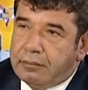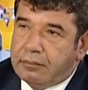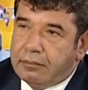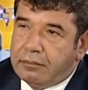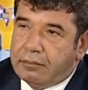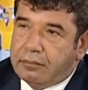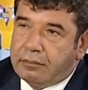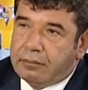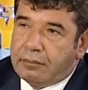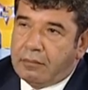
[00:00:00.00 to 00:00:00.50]

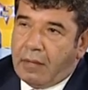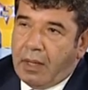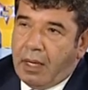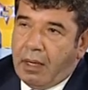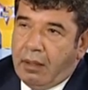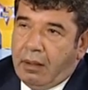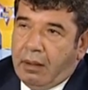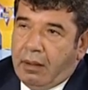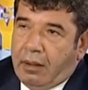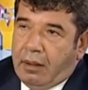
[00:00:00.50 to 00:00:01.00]
daha
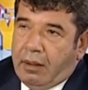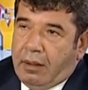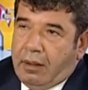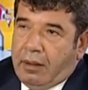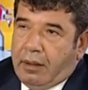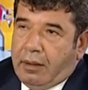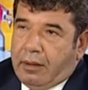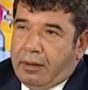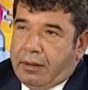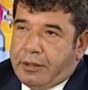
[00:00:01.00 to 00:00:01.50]
büyük
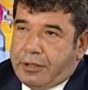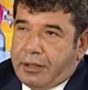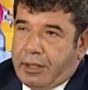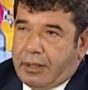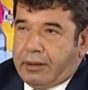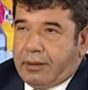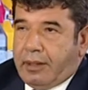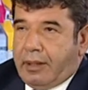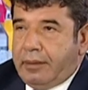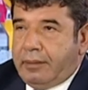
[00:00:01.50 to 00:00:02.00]

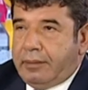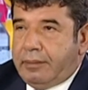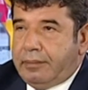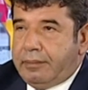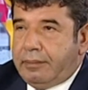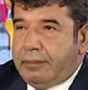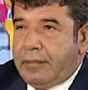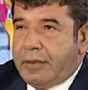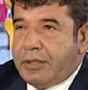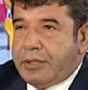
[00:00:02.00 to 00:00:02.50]
şartlar üretmeye
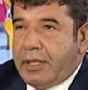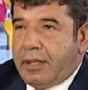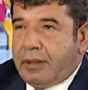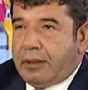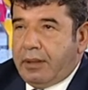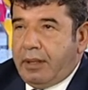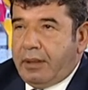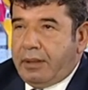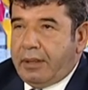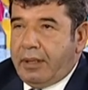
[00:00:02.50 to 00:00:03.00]
geçiş? Şartlar,
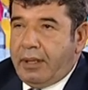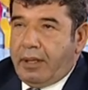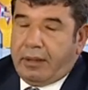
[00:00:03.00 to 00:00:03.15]
şartlar yani